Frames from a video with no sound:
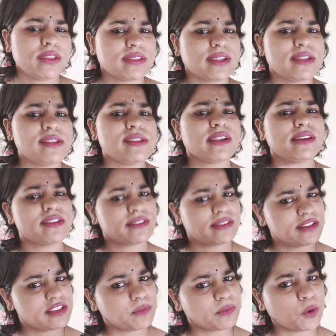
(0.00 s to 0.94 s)
सन से
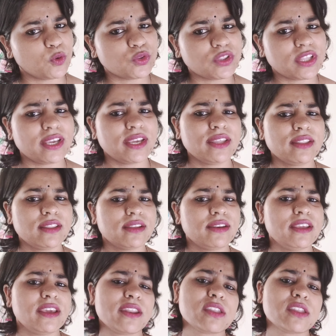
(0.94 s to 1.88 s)
डिस्टेंस पे होते हैं द
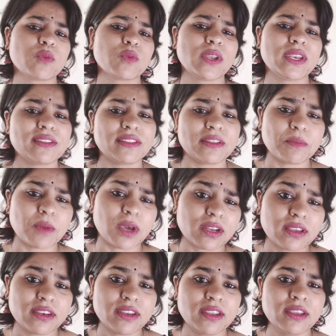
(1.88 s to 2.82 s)
नियरेस्ट वन इज़ दी
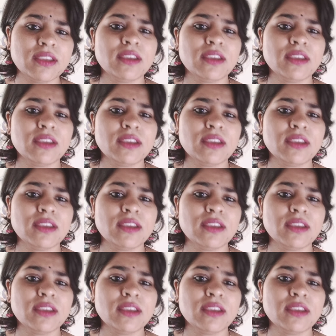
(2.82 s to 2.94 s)
मर्करी